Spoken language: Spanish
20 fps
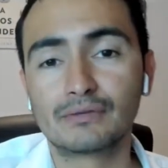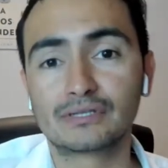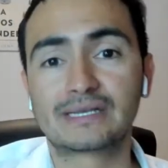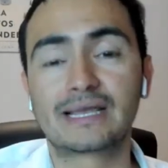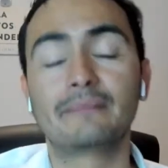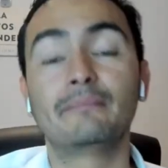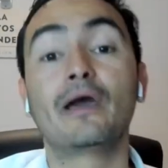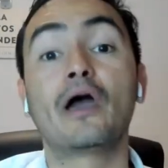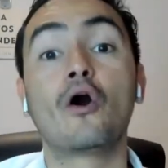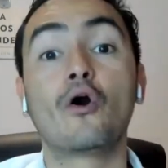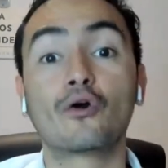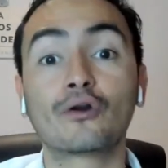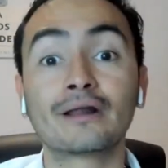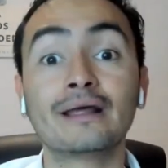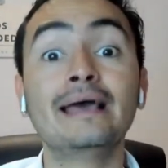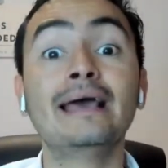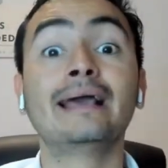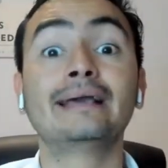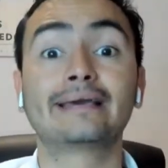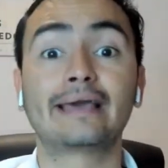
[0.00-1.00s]
Pues que es
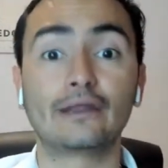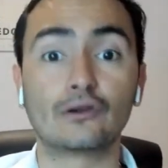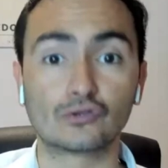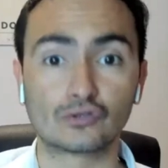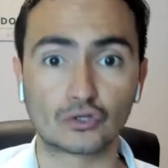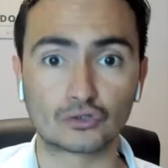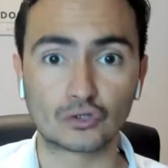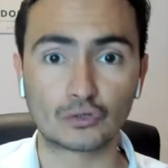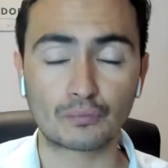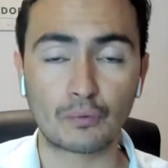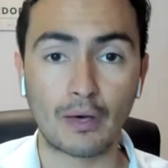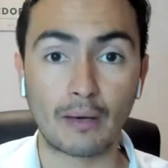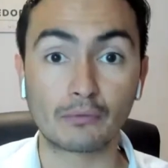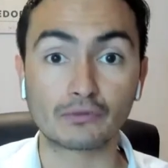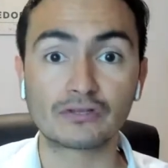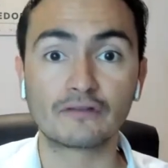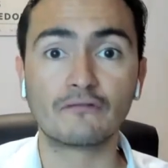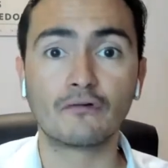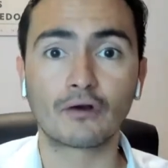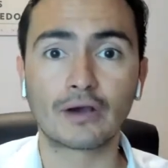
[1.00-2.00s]
mejor que nosotros
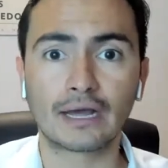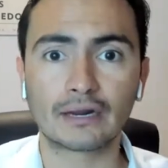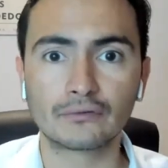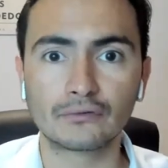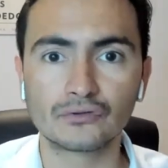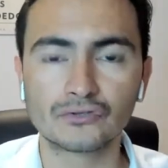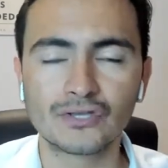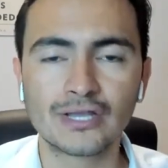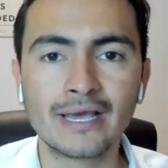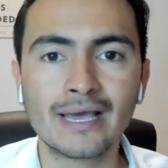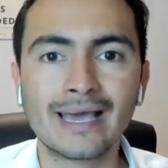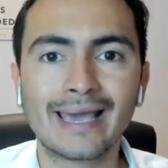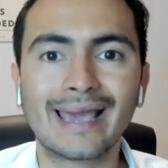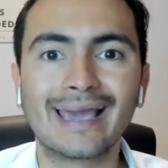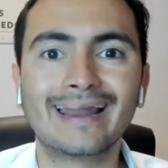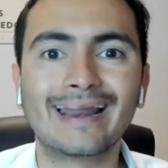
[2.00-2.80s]
podamos enfocarnos